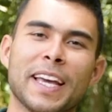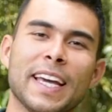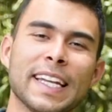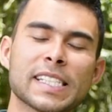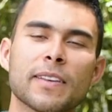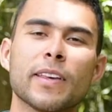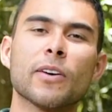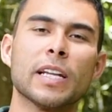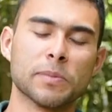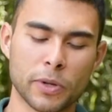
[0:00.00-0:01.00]
en este video
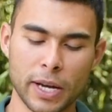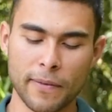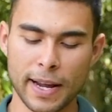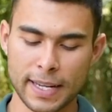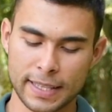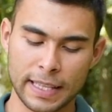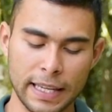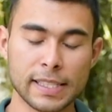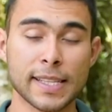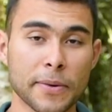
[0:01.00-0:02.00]
les voy a hablar
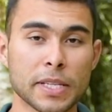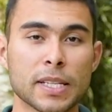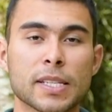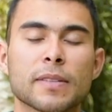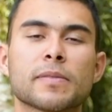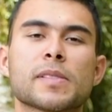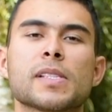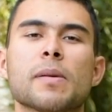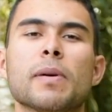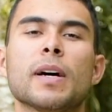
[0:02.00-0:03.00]
de esta belleza, se
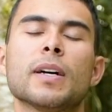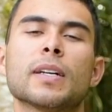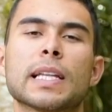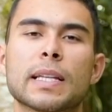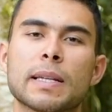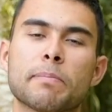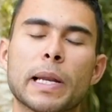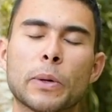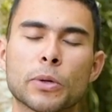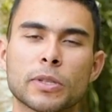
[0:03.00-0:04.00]
llama
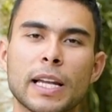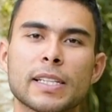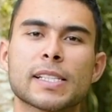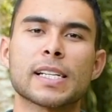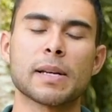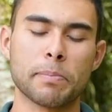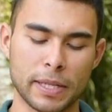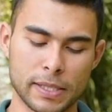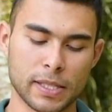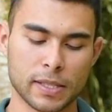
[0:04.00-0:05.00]
Pleurotalis
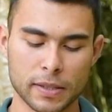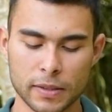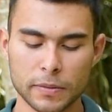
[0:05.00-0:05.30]
casapensis.